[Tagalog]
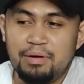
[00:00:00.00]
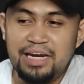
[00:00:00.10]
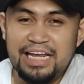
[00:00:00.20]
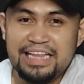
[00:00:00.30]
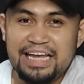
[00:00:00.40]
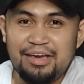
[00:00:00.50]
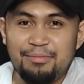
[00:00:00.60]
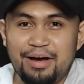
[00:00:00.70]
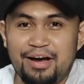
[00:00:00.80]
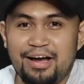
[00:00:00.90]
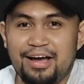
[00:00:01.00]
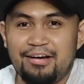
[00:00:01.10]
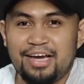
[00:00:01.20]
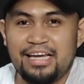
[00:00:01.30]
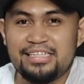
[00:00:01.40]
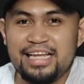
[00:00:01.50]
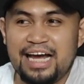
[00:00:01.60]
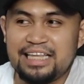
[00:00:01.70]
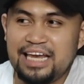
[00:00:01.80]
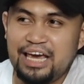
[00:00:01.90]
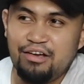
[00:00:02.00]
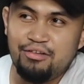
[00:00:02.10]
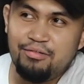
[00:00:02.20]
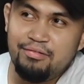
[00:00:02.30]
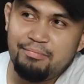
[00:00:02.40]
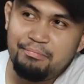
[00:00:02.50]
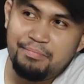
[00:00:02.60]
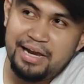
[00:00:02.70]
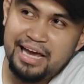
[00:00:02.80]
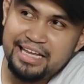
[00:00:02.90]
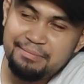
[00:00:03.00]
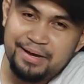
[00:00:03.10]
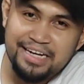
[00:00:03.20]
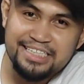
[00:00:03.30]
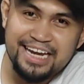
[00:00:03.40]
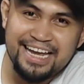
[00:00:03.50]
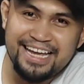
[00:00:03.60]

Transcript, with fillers: maliliit lang yung mga case dati. Ngayon, malaki na pala siya.